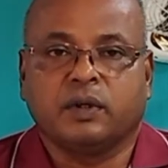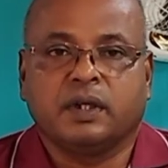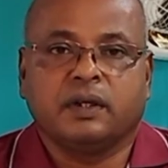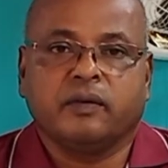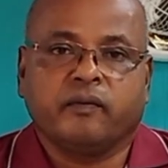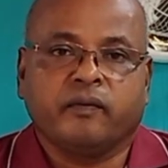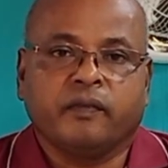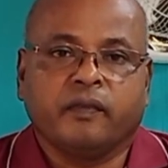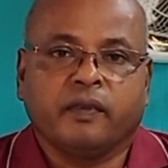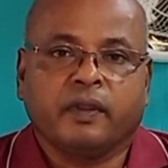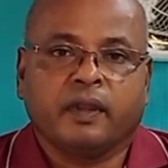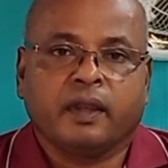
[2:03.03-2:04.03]
কঠিন
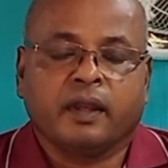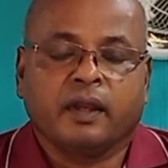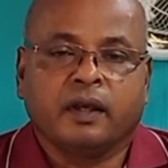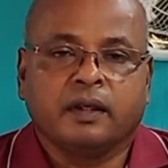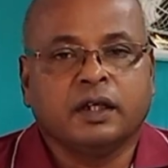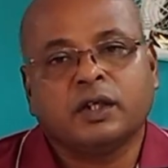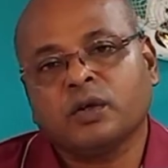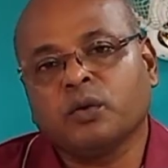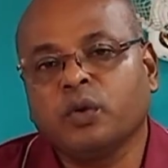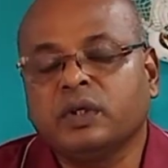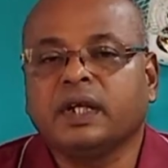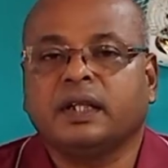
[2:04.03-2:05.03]
সেজন্য
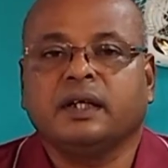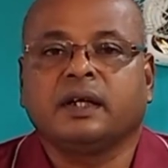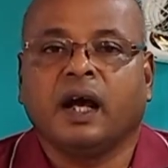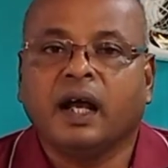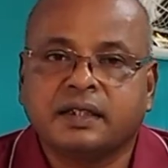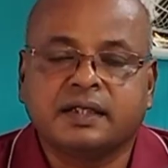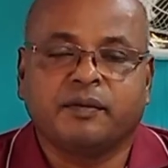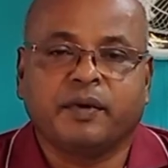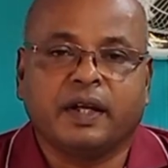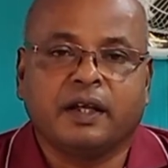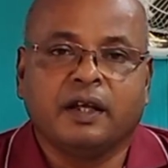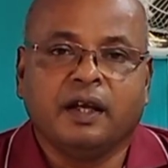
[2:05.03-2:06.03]
রোগ যাতে না আসতে
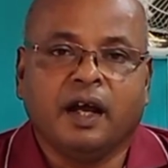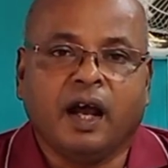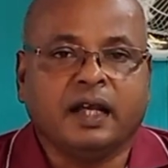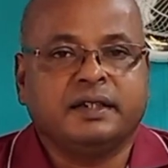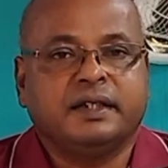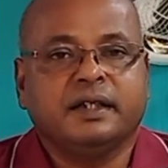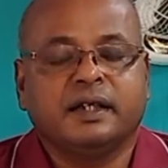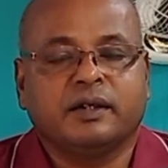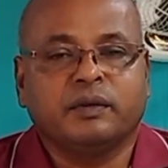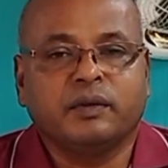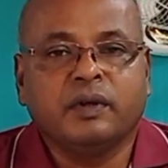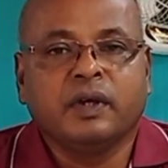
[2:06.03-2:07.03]
পারে আজকে
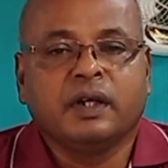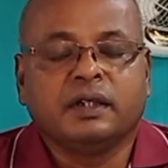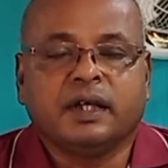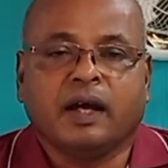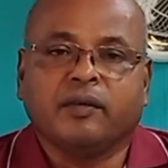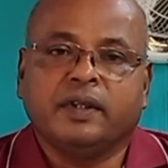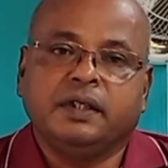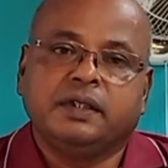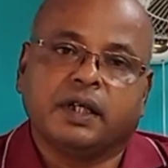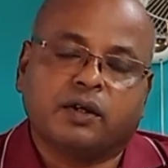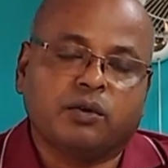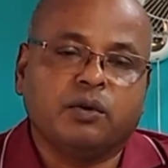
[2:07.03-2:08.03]
দেখুন যে আমাদের
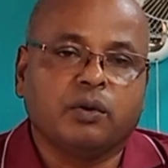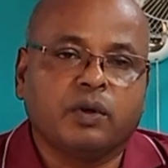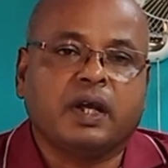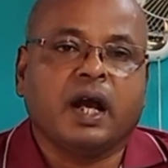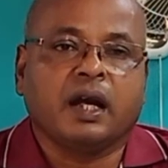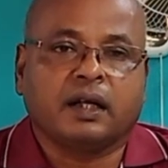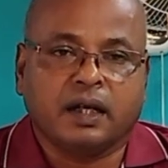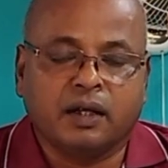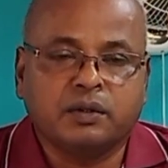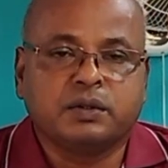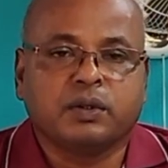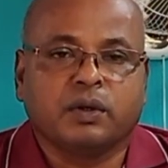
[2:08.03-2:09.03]
যে কোনো রোগকে
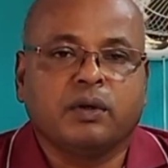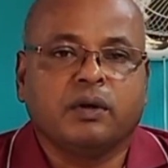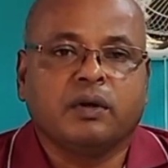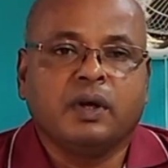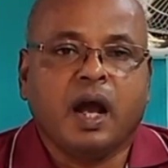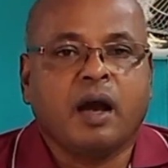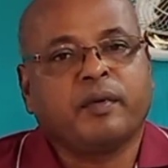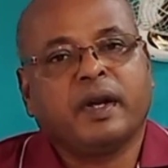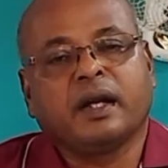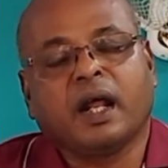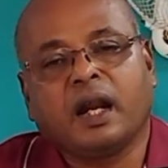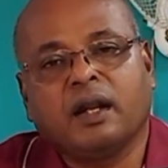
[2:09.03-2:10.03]
আটকানোর জন্য আমরা
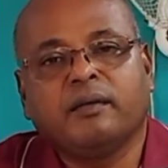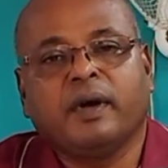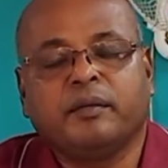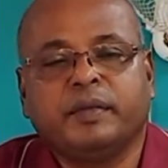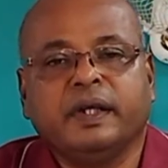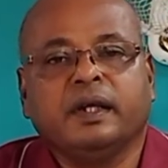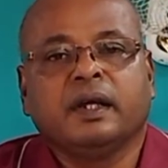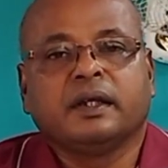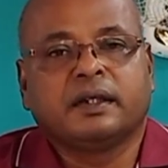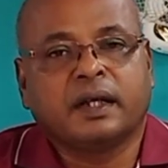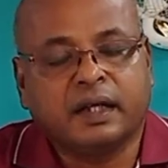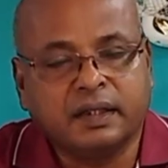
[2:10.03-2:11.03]
নানাভাবে
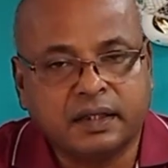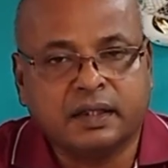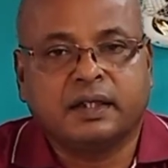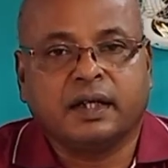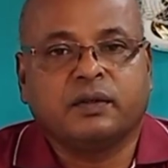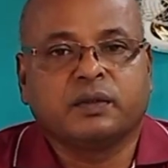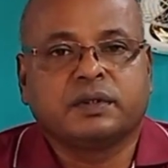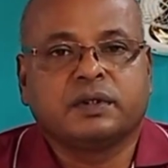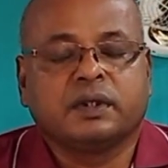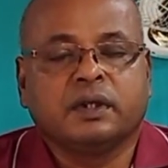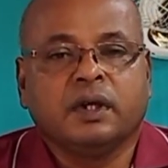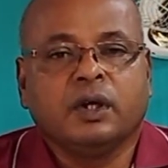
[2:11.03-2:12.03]
সেটাকে চেষ্টা
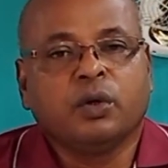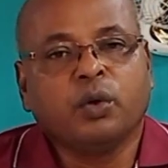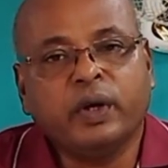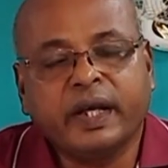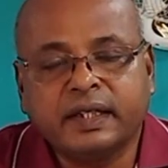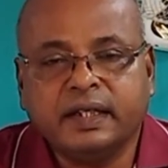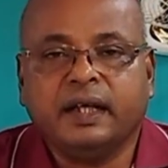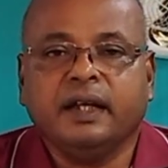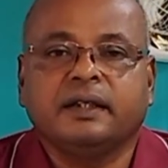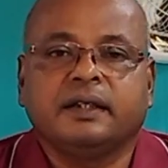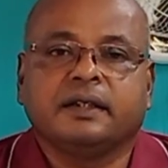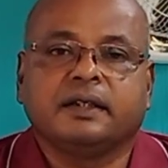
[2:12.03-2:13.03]
করছি রোগ এসে
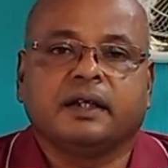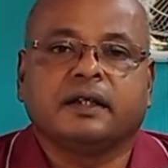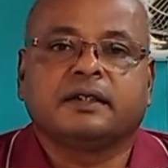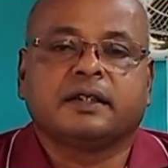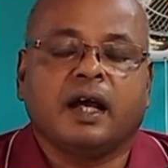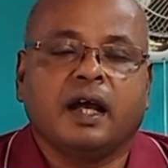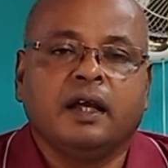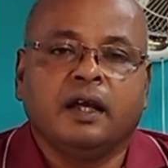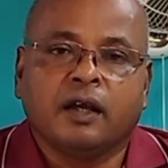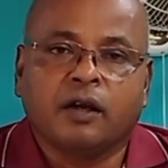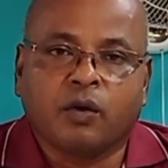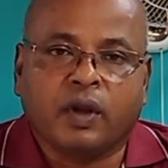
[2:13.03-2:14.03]
গেলে সেই চিকিৎসা
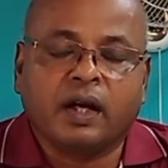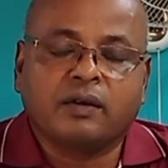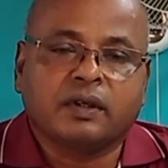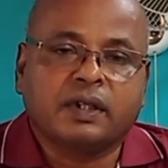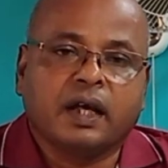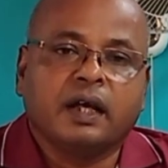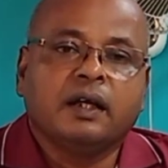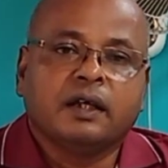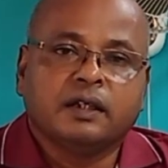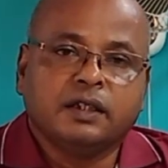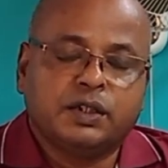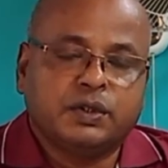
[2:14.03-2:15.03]
করার কথা
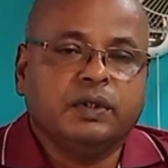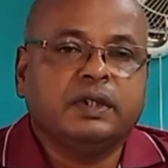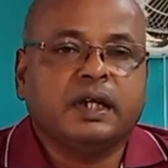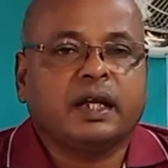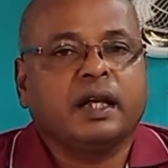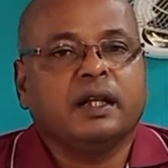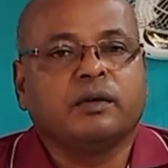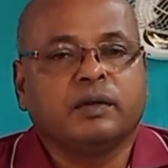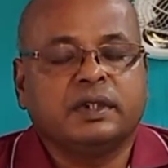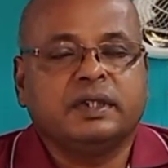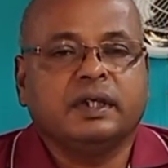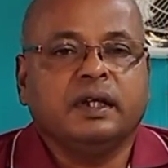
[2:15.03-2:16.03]
নিশ্চয়ই সেখানে
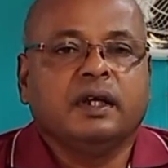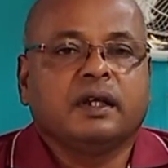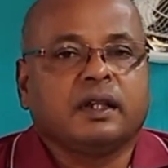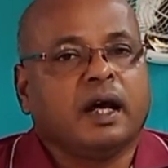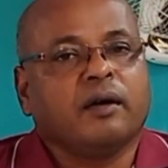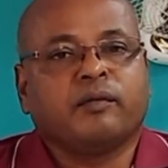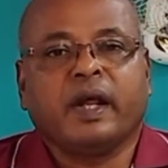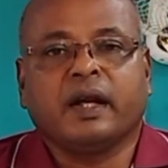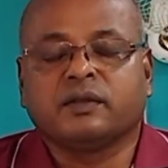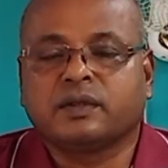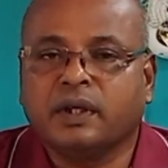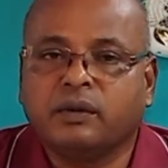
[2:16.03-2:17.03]
রয়েছে তা আমরা
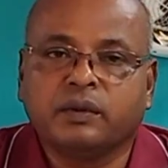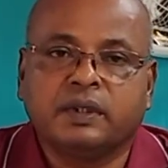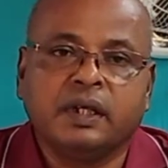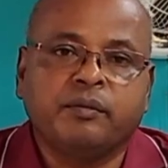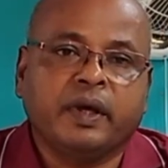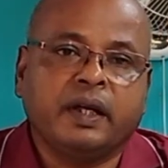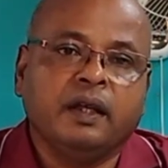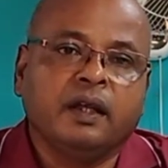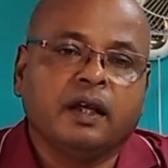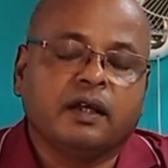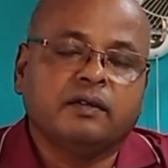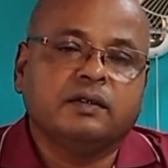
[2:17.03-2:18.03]
আলোচনা করতেই পারি
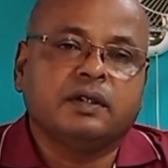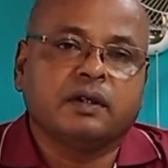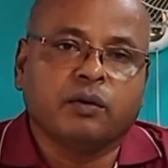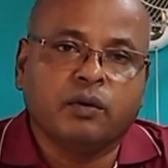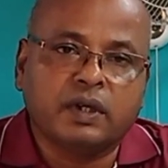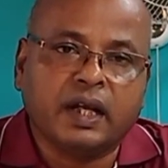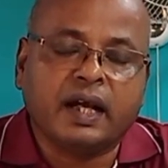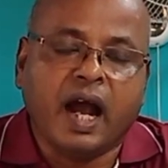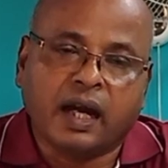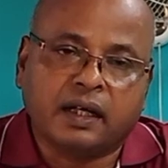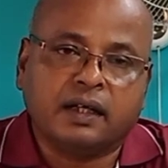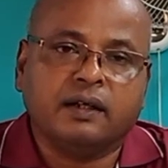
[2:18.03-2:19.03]
কিন্তু যে রোগটাকে
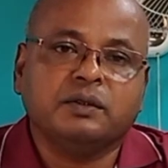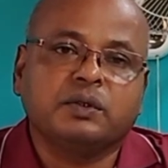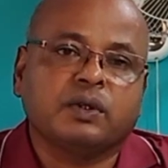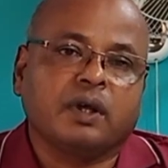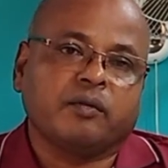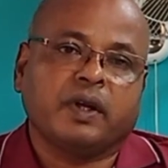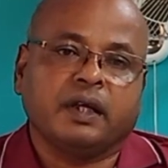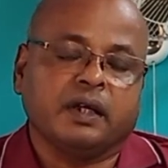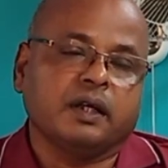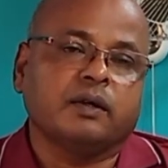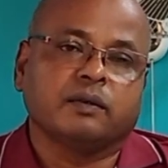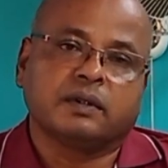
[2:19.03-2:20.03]
আটকানোর জন্য আমরা কি
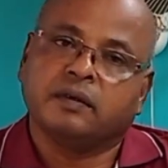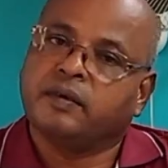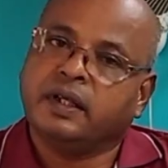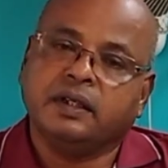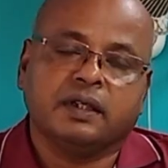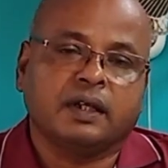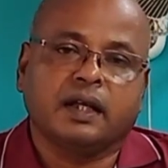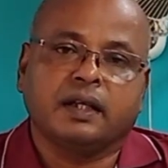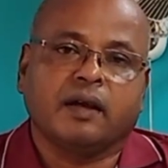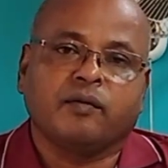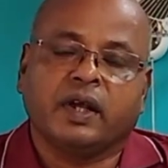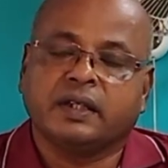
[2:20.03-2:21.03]
কি করতে পারি সেটা
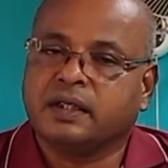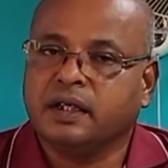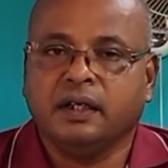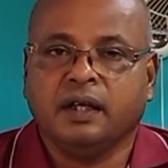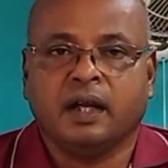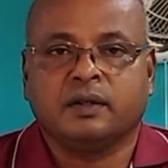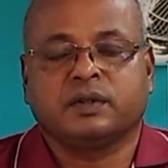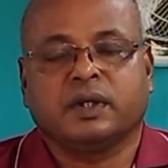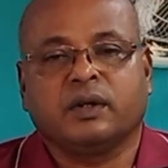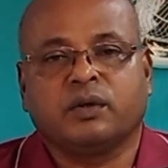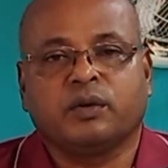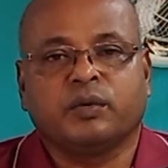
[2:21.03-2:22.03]
নিয়ে আমরা আজকে
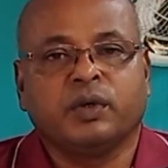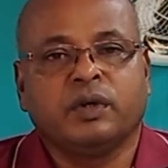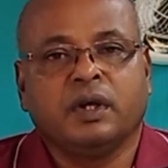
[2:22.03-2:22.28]
আলোচনা করবো